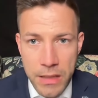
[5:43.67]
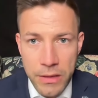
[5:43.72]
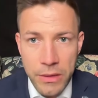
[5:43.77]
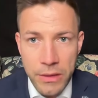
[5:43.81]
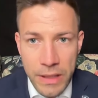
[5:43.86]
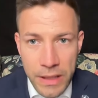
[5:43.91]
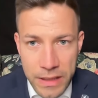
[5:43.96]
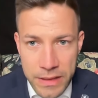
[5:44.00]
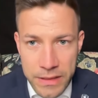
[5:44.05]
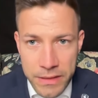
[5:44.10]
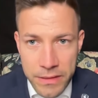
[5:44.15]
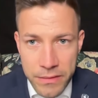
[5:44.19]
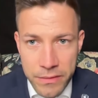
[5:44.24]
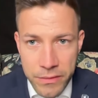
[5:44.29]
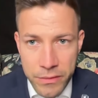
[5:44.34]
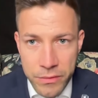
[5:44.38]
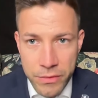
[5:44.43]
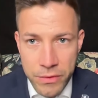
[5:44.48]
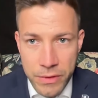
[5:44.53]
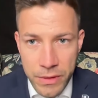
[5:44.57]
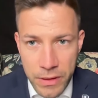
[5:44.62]
to teraz jest
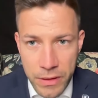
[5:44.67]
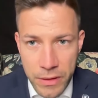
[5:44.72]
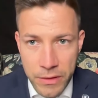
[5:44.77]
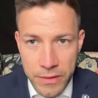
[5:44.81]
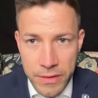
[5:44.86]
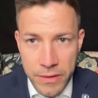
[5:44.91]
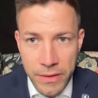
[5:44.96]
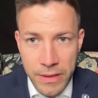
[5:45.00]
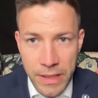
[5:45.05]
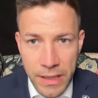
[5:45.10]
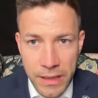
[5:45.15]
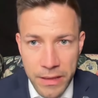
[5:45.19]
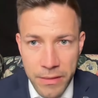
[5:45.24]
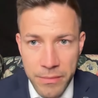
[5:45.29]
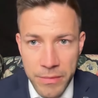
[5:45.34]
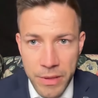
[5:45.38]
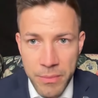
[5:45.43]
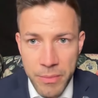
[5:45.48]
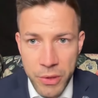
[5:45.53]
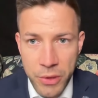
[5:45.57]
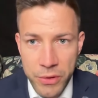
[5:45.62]
już tylko stojakiem
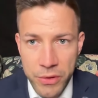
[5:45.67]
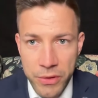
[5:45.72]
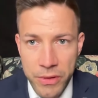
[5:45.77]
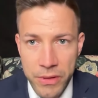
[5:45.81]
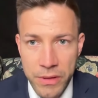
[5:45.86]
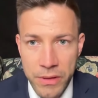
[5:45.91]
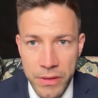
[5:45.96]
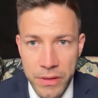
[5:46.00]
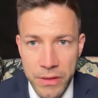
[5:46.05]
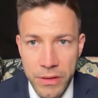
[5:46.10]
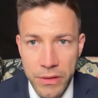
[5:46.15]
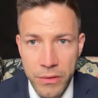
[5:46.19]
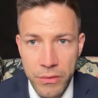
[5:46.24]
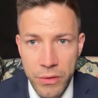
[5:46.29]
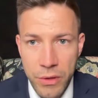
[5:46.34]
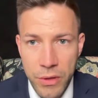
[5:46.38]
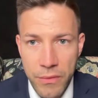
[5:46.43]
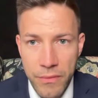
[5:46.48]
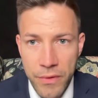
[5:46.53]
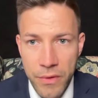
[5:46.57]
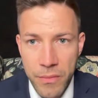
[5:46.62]
na broń e,
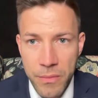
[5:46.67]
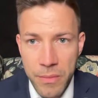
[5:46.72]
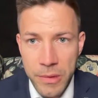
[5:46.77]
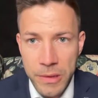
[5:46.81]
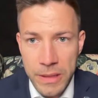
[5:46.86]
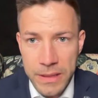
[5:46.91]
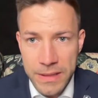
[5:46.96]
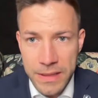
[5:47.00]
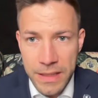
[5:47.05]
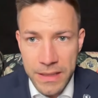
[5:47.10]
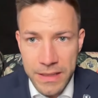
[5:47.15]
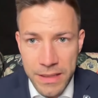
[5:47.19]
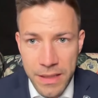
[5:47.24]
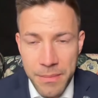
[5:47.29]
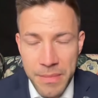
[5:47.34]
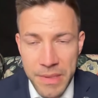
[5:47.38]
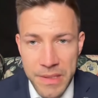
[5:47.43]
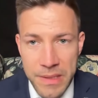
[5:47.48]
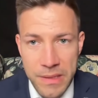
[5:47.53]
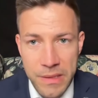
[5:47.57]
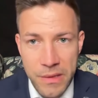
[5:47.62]
jądrową, bo ta stacja
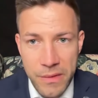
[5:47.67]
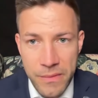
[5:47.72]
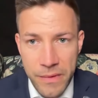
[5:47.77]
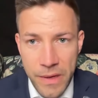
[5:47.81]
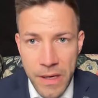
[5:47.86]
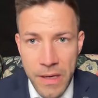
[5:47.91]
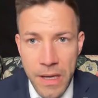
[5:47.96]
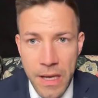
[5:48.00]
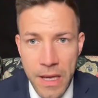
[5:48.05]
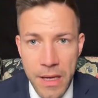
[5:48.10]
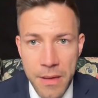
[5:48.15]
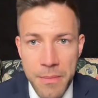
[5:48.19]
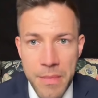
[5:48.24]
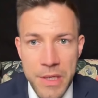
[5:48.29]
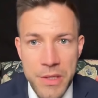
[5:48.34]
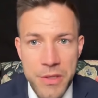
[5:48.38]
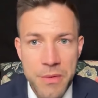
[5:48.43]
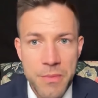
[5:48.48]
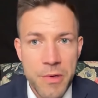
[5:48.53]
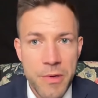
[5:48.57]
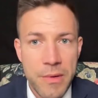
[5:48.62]
benzynowa
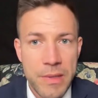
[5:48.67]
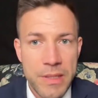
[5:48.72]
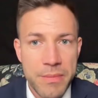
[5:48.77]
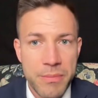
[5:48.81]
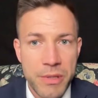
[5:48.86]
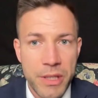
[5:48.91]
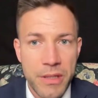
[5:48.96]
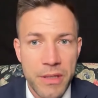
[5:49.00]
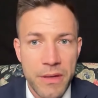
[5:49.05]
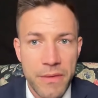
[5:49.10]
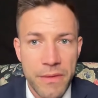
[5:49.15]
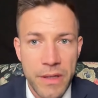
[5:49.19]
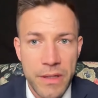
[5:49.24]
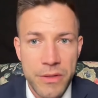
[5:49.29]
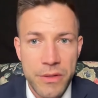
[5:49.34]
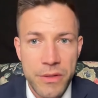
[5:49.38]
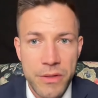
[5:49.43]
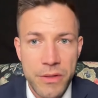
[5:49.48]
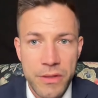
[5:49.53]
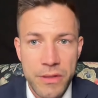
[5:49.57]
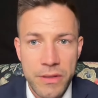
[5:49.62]
będzie mogła
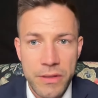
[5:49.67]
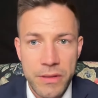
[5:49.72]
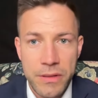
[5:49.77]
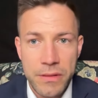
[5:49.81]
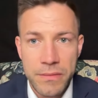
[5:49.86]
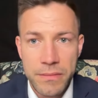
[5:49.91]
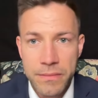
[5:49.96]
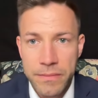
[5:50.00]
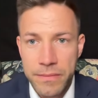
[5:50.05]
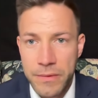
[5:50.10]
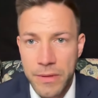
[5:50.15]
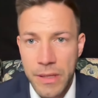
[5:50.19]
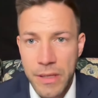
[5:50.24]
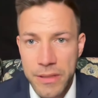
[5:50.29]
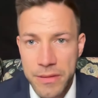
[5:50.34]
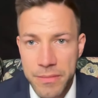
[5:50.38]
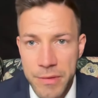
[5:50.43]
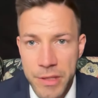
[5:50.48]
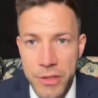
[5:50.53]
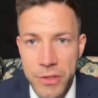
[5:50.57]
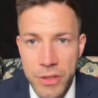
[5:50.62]
sprzedawać y,
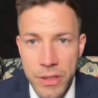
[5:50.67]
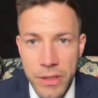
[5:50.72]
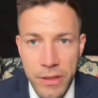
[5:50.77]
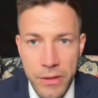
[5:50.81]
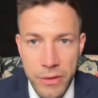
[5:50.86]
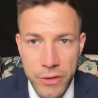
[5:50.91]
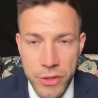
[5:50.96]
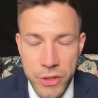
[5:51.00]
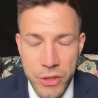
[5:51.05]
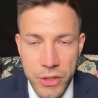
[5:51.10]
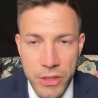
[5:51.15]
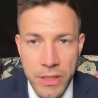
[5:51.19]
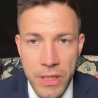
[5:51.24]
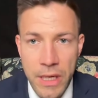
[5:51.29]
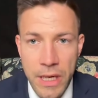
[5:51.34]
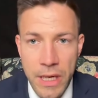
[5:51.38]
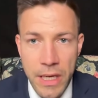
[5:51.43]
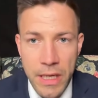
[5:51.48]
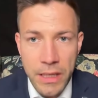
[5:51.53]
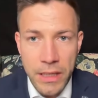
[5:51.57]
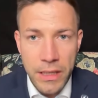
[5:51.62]
coraz mniejsze ilości
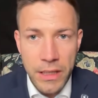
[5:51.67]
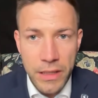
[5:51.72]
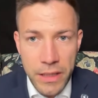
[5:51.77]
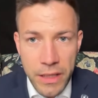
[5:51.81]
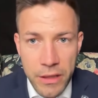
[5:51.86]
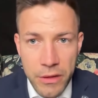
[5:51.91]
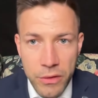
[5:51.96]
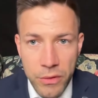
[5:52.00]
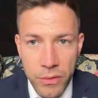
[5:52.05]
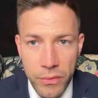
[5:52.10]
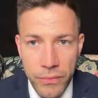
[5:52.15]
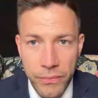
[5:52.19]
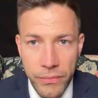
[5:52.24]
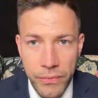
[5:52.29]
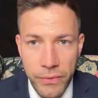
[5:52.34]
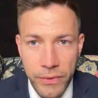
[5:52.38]
klientów.